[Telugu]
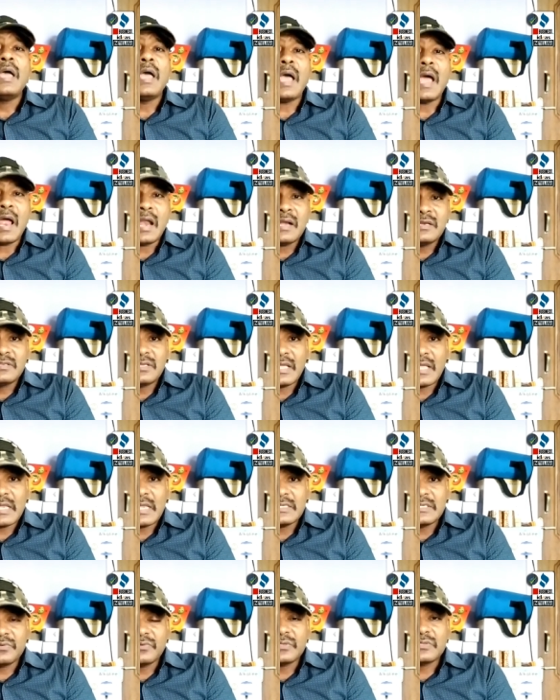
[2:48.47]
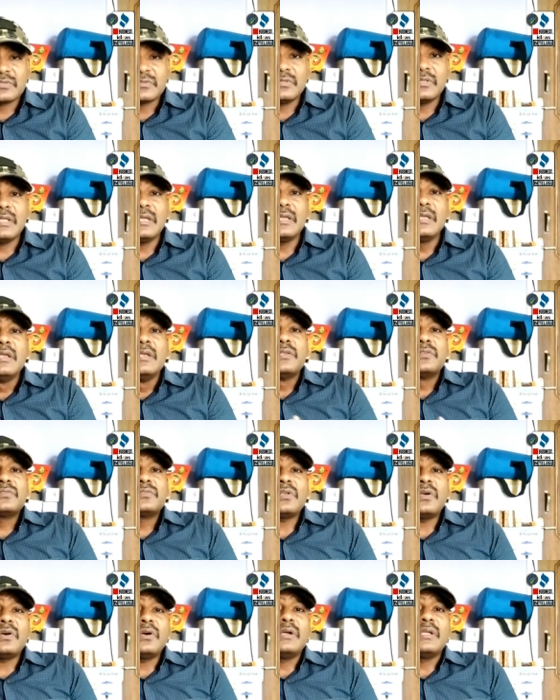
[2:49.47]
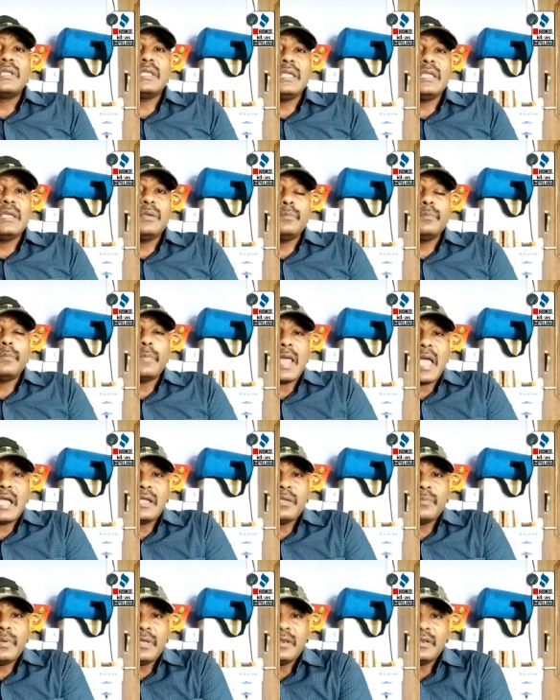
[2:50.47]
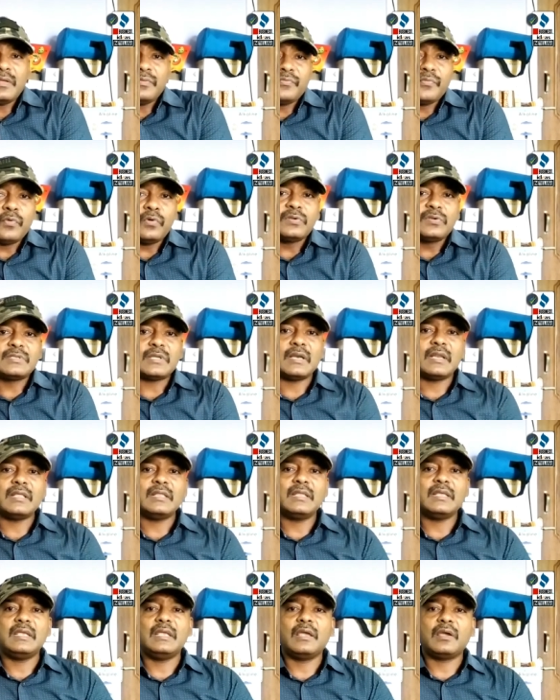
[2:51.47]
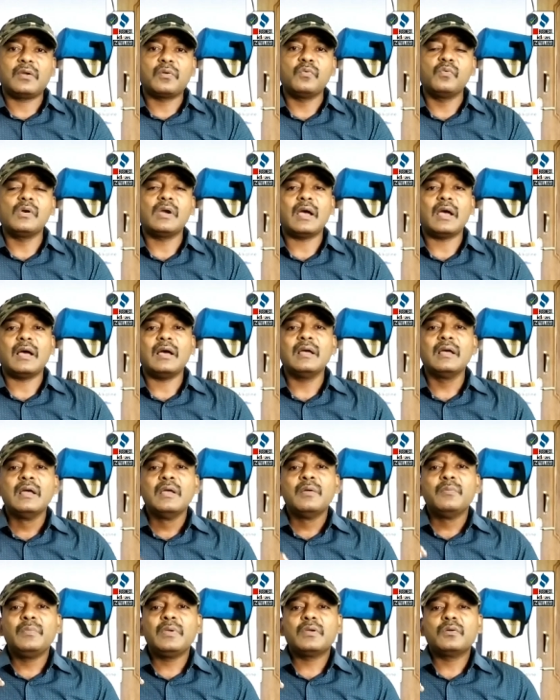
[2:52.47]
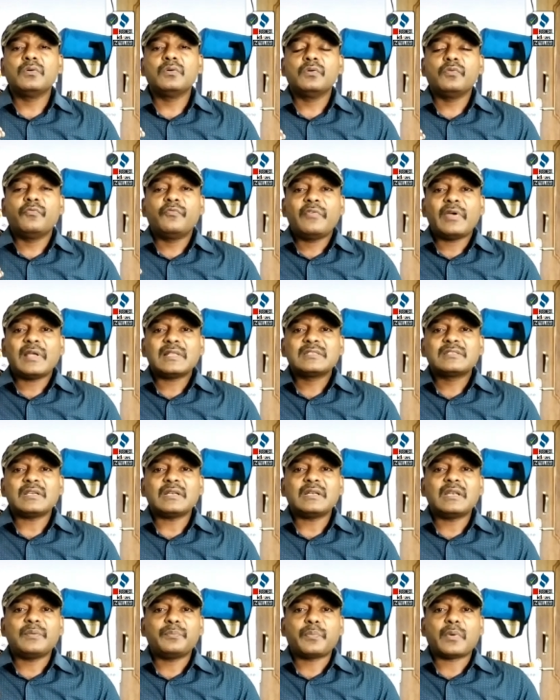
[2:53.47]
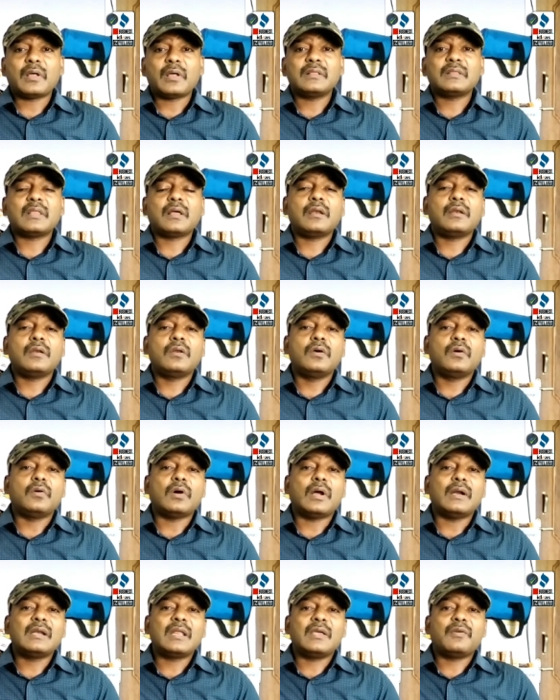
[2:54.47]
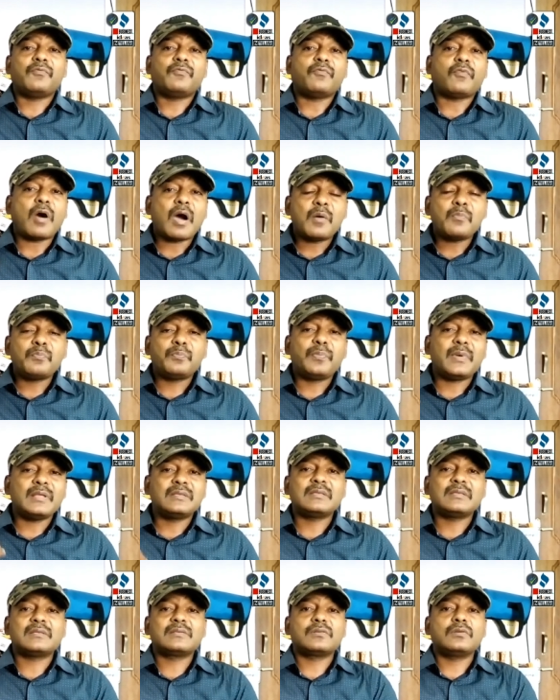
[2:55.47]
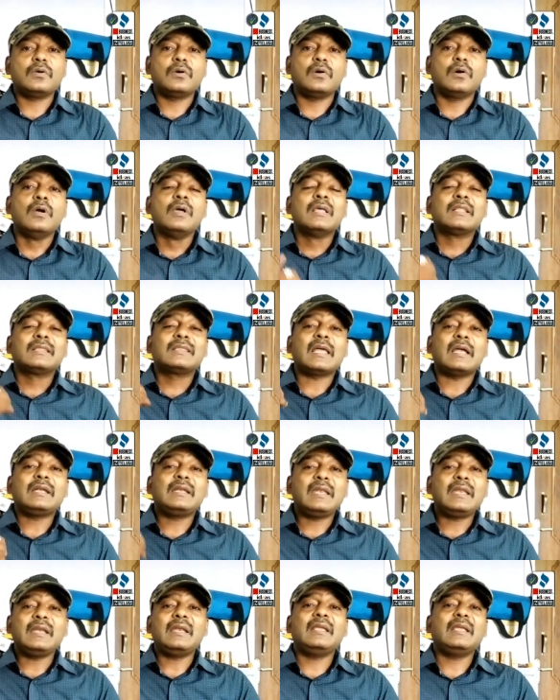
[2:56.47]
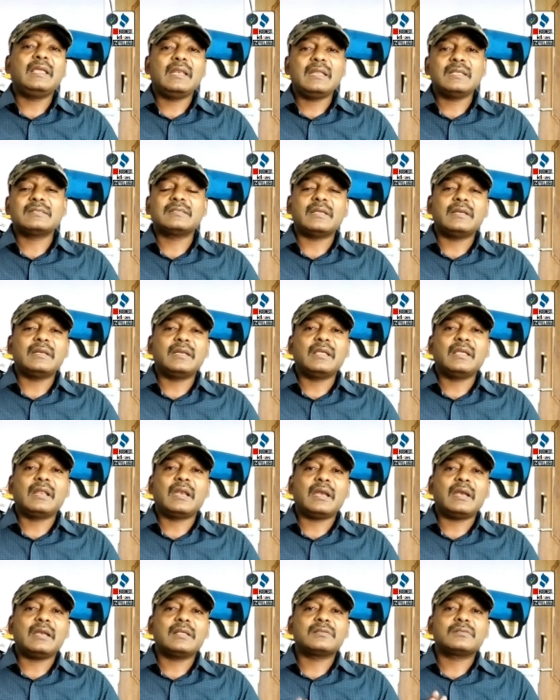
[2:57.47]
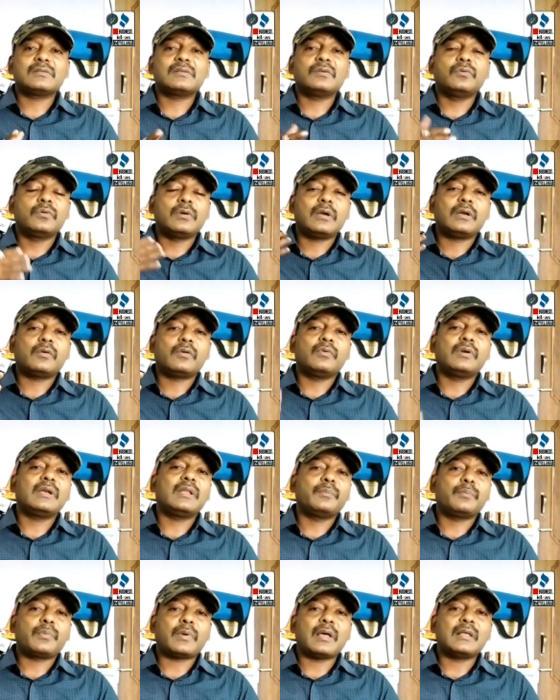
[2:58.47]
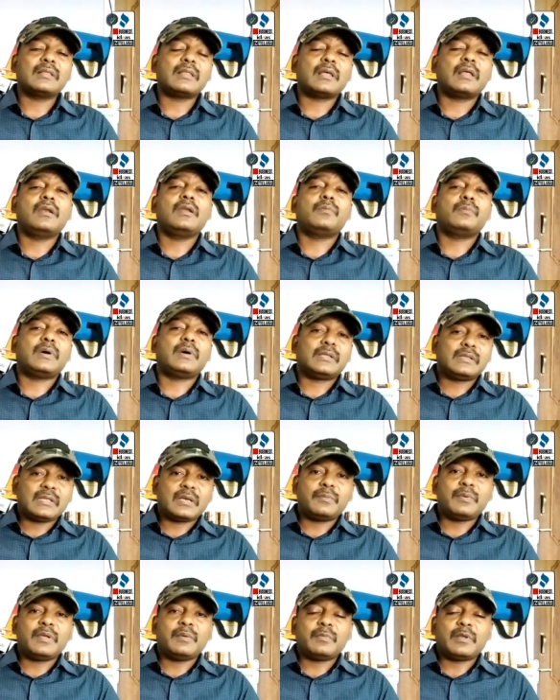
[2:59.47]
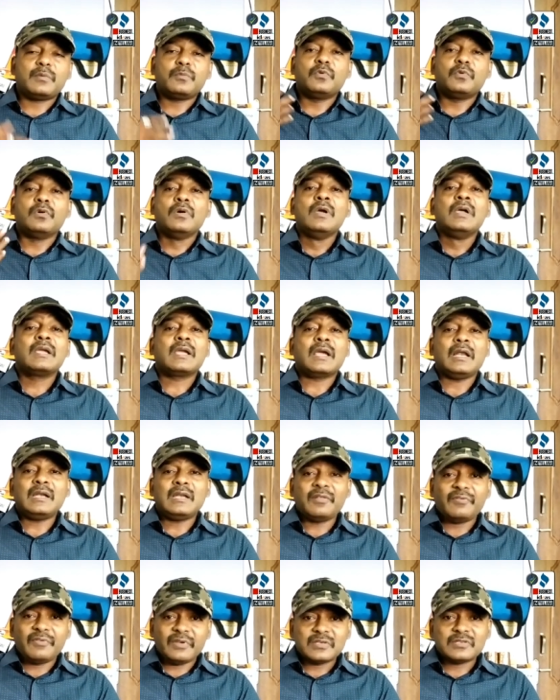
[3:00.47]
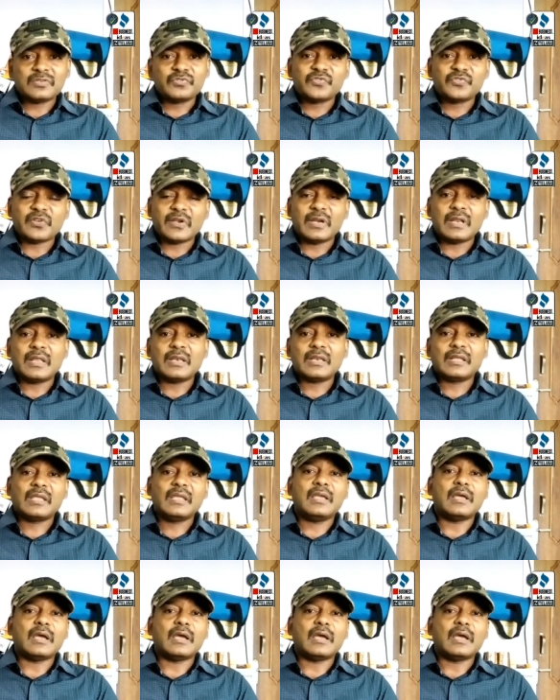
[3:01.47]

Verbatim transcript: యాడ్ చేయాల్సి వస్తుంది సో ఈ బ్లాక్బెర్రీ ఫ్రూట్స్ అనేది ఎక్కువగా మీకు వెచ్చటి ప్రాంతాల్లో అంటే వామ్ ప్లేస్ బేసిస్లో థర్టీ డిగ్రీ సెంటీగ్రేడస్ ఉన్నటువంటి ప్రాంతాల్లో మాత్రమే మనము కల్టివేషన్ చేయడానికి